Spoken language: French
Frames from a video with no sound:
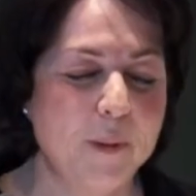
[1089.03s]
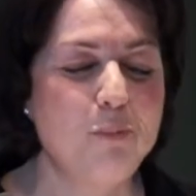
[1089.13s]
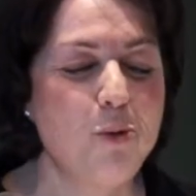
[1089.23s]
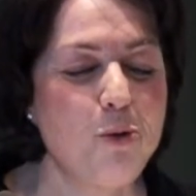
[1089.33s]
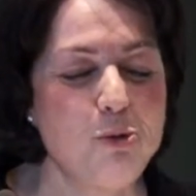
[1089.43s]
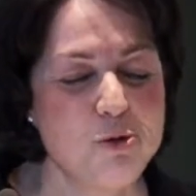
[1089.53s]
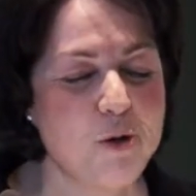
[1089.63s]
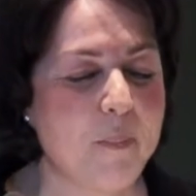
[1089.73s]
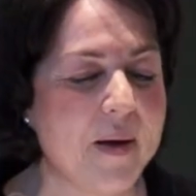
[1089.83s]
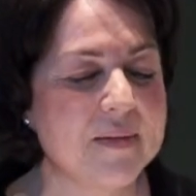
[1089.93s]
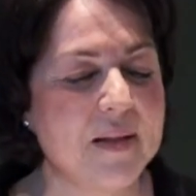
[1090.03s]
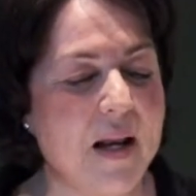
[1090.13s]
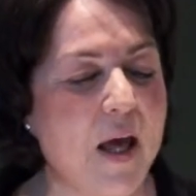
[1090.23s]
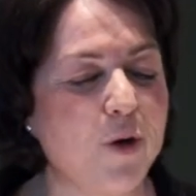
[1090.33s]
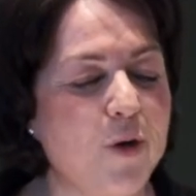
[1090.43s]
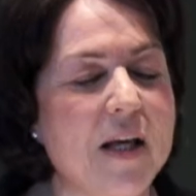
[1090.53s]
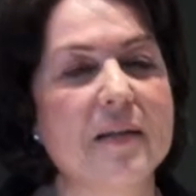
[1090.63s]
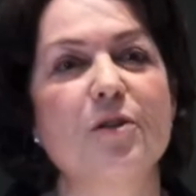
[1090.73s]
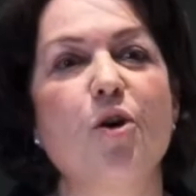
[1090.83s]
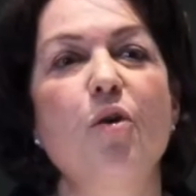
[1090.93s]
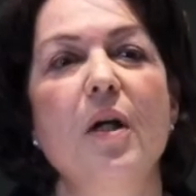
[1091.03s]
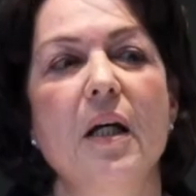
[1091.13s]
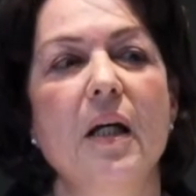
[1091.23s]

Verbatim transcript: mais beaucoup se passe dans la relation